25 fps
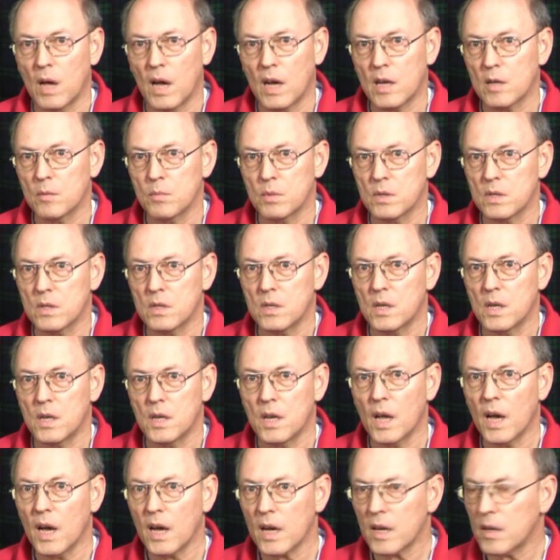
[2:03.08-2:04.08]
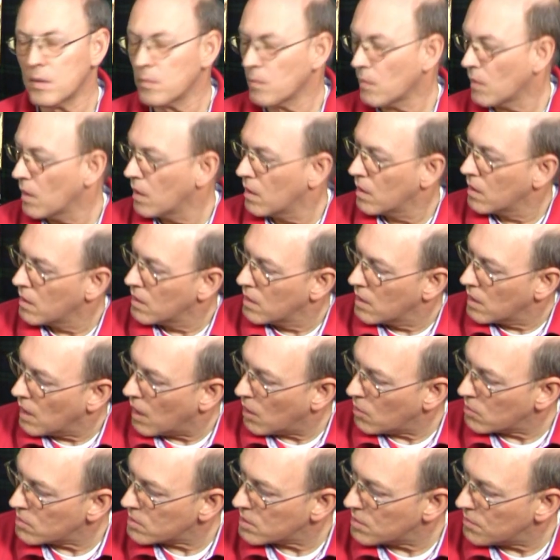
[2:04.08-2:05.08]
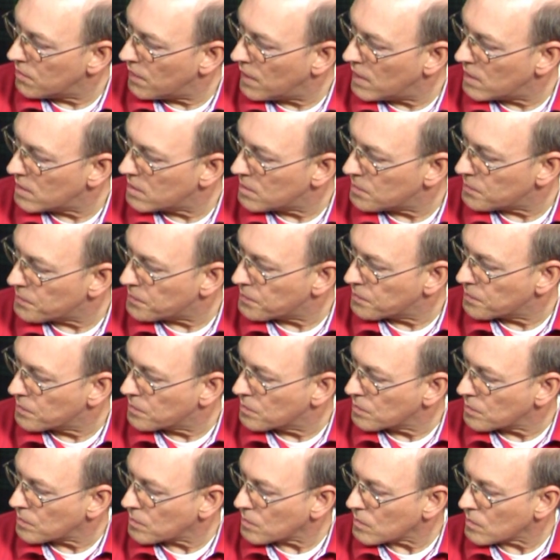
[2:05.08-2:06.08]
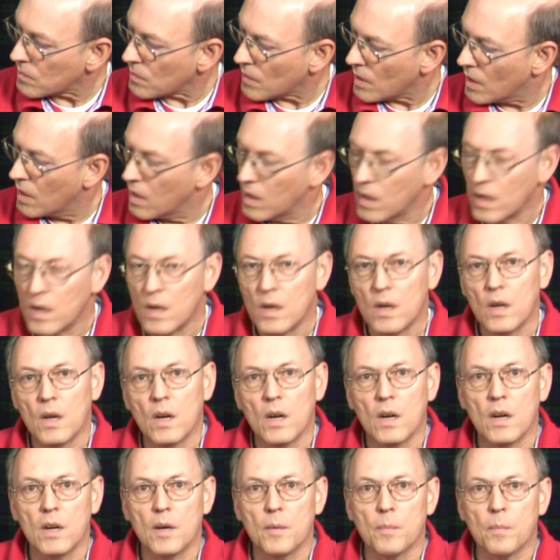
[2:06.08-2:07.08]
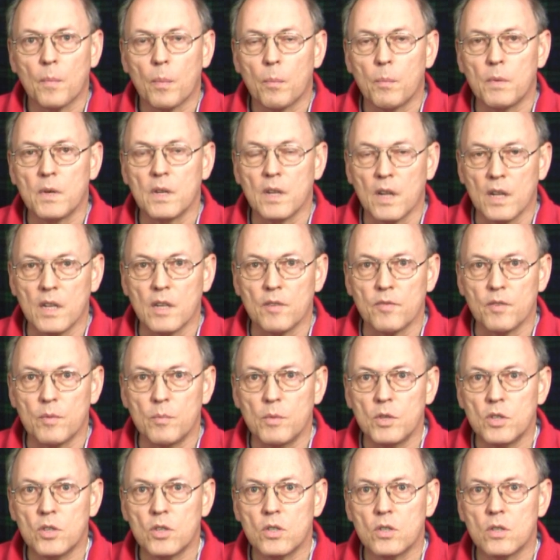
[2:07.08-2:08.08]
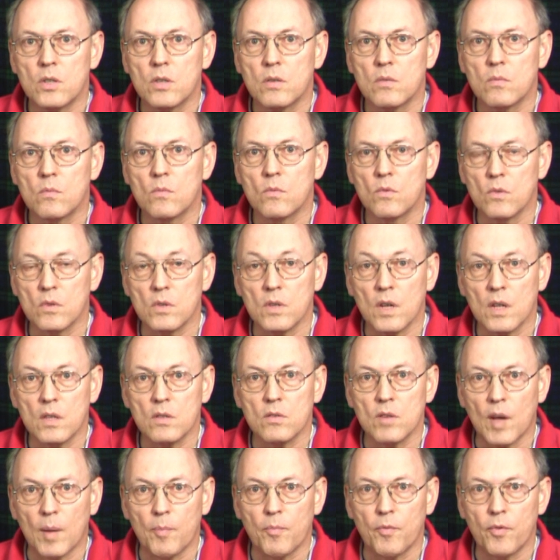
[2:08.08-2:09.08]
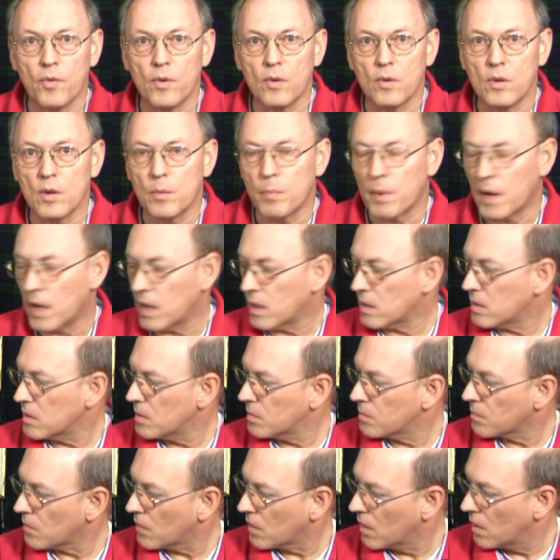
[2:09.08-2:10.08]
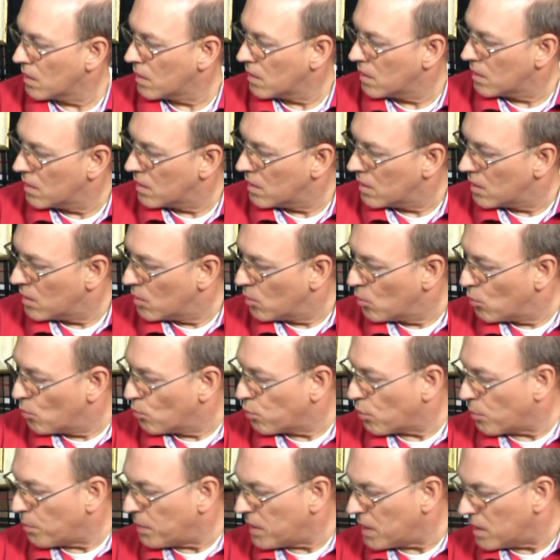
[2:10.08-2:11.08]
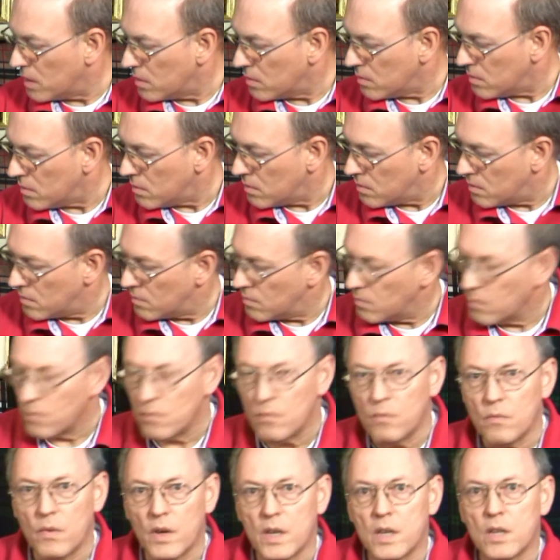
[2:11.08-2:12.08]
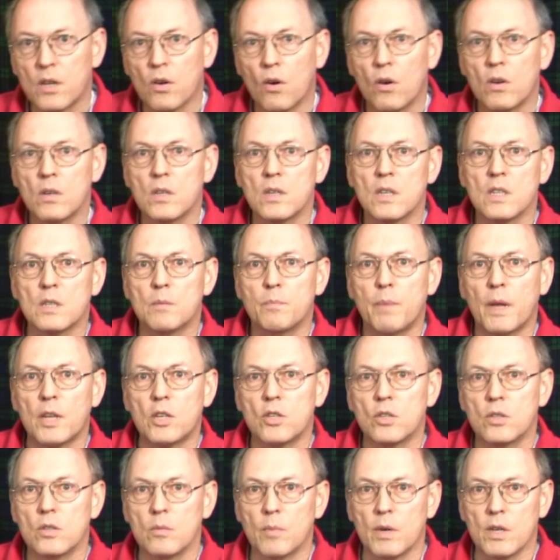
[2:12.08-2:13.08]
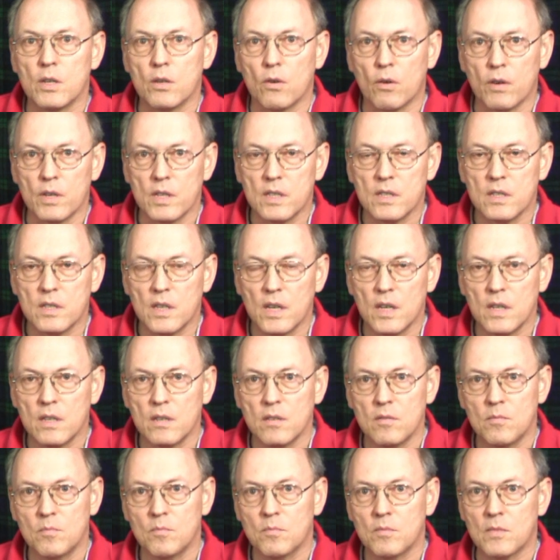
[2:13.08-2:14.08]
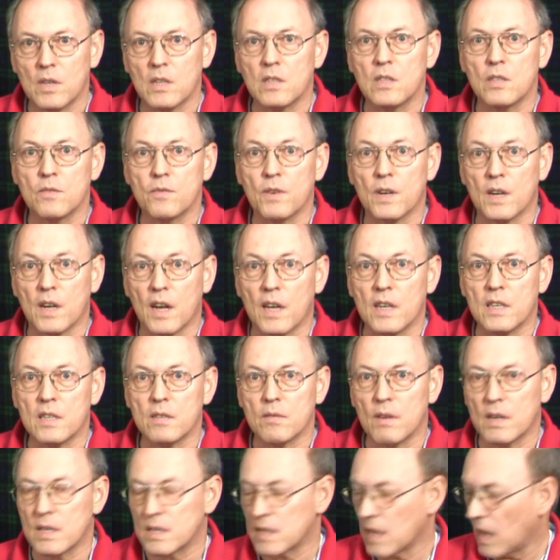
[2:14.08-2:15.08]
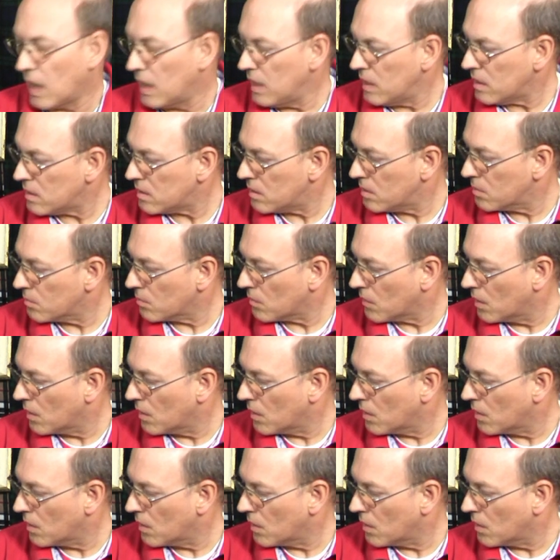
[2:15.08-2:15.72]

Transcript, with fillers: 8 bis 10 Jahre, ausgewählt, äh, miteinander vermischt und dann zur Abfüllung gebracht. Probieren werde ich heute das Batch Nummer 19. Das ist vergleichsweise alt,